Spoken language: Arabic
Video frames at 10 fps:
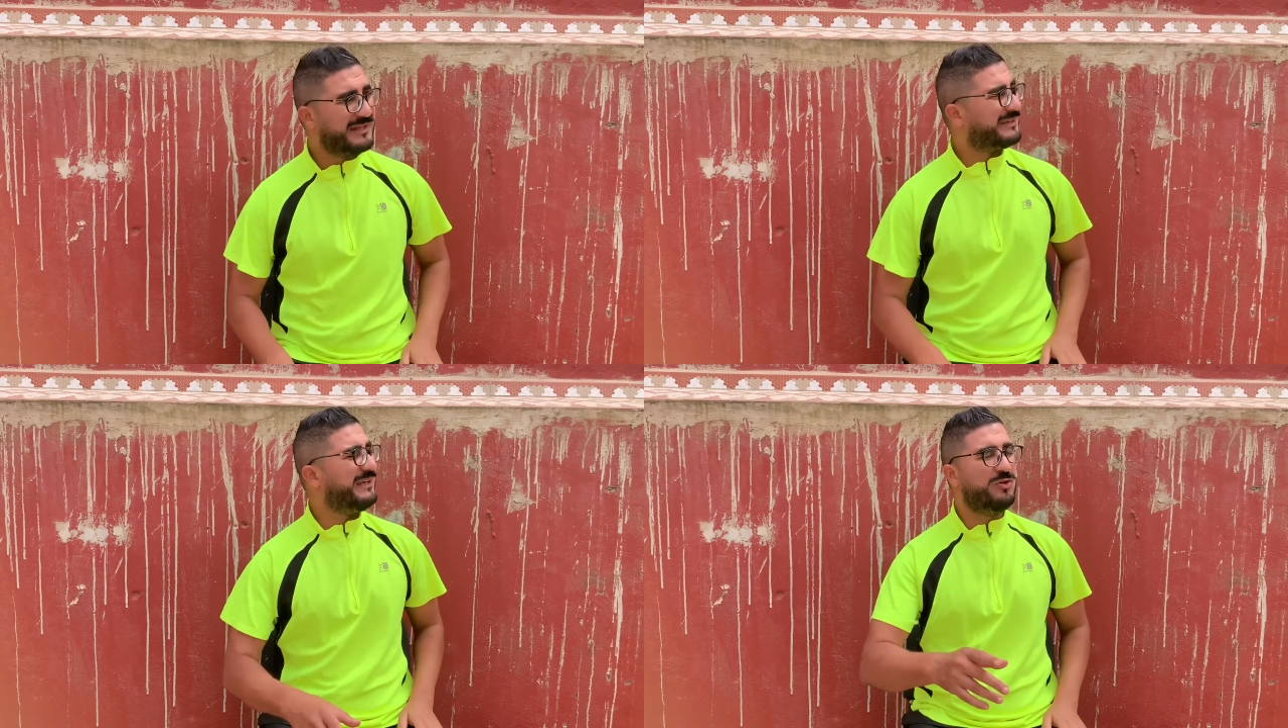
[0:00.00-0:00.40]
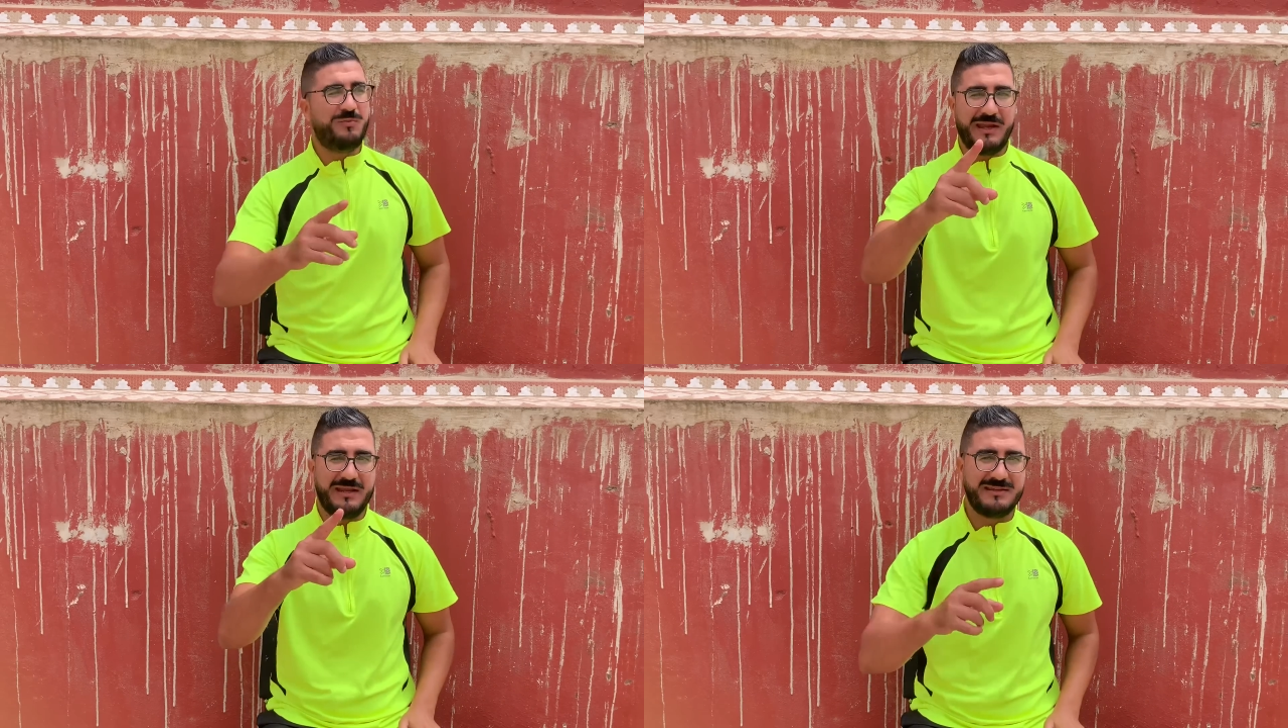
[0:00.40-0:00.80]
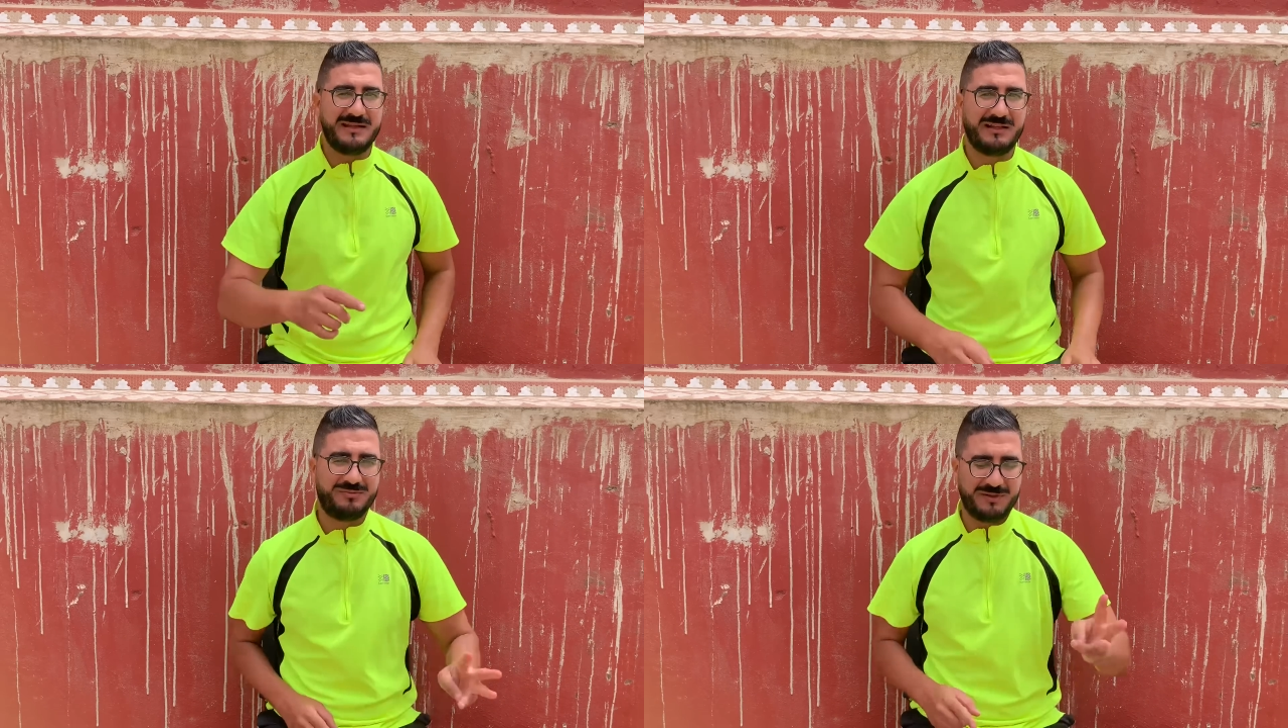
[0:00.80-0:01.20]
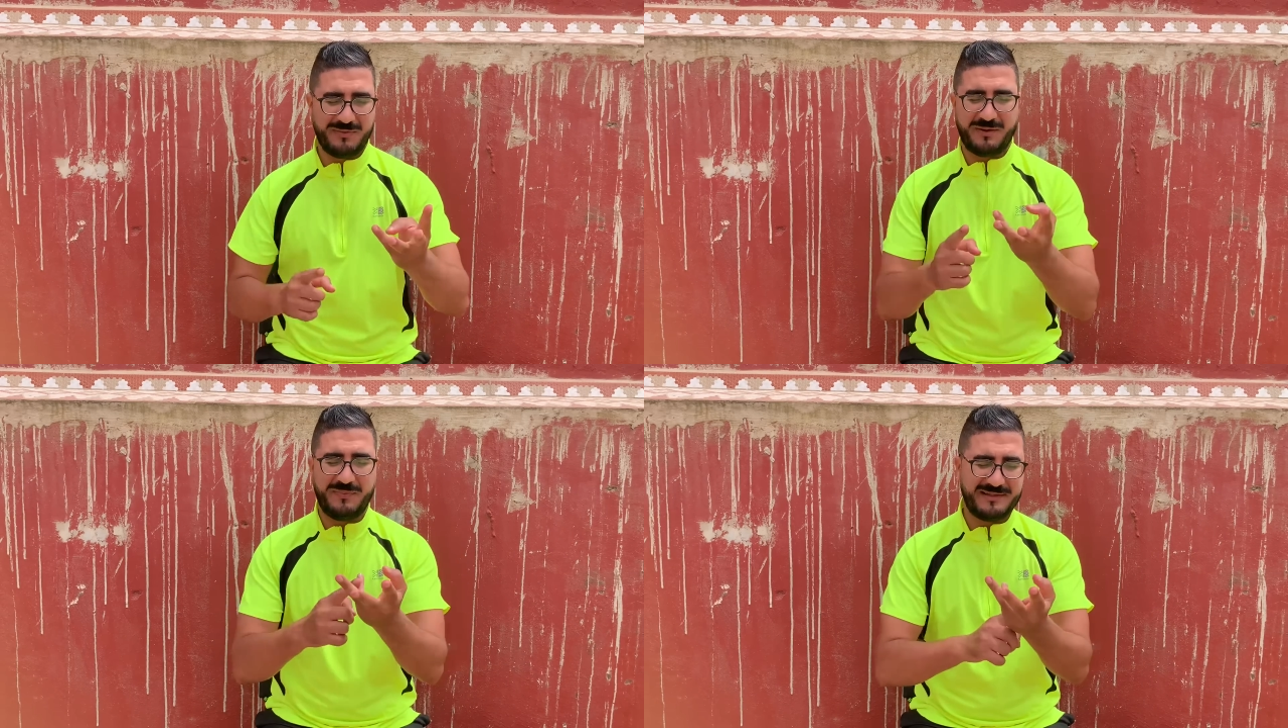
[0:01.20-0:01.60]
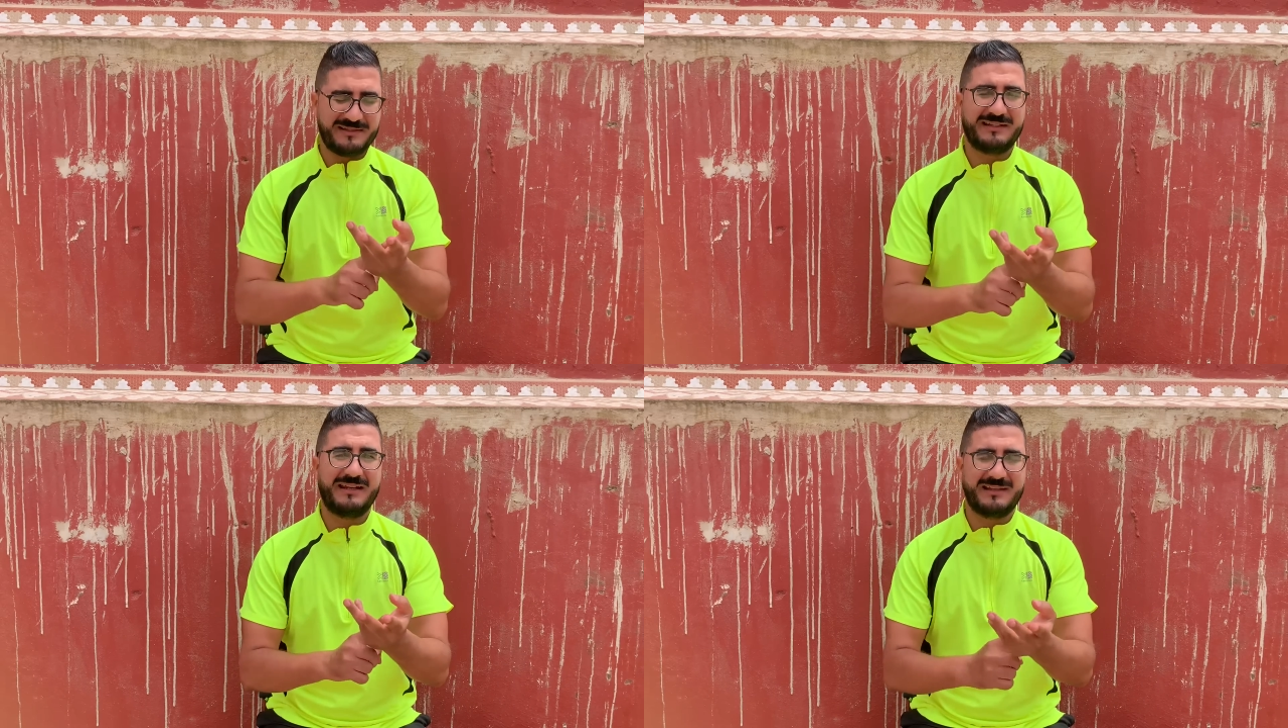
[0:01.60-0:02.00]
تخيلوا معايا انت تمشي للمخبازه
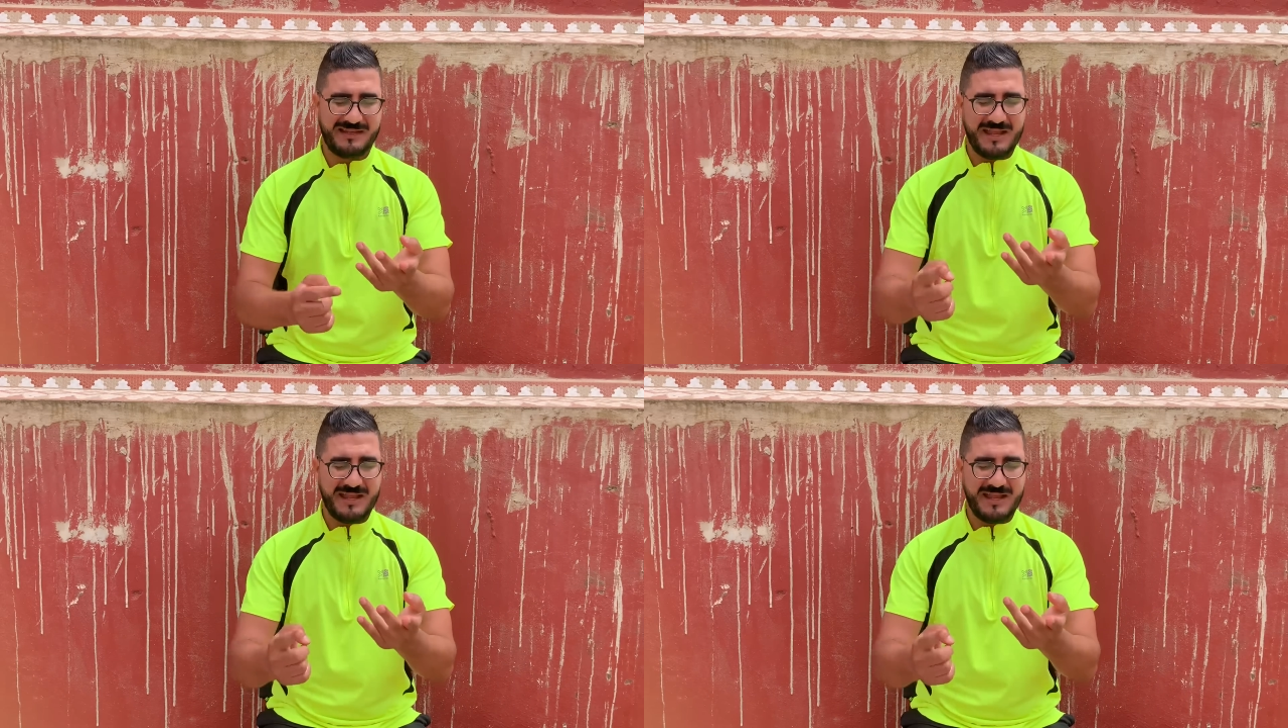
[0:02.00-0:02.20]
تخلص